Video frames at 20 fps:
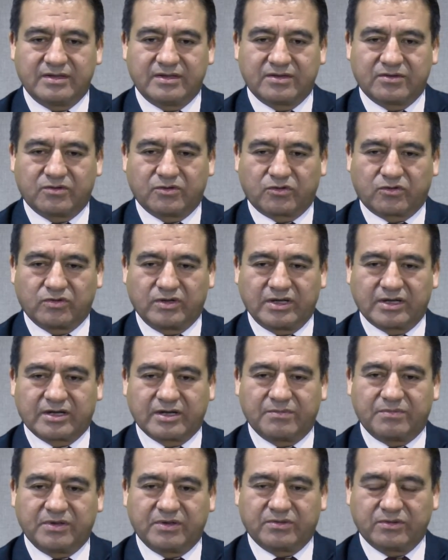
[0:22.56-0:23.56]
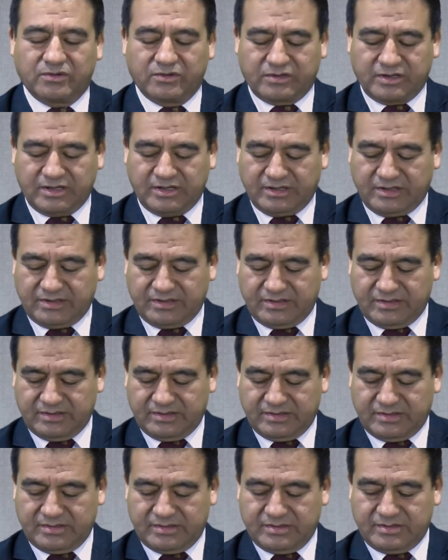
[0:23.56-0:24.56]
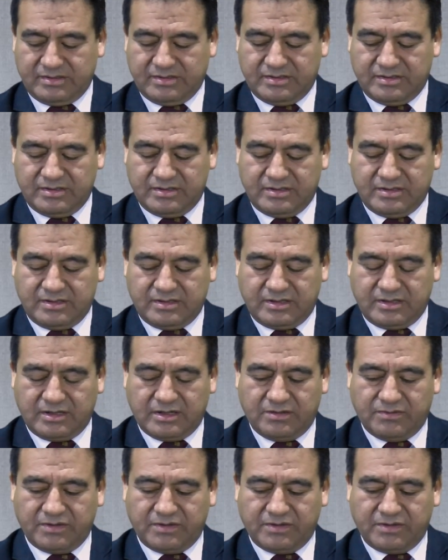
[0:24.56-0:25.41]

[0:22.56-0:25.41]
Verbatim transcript: Josué capítulo 3, el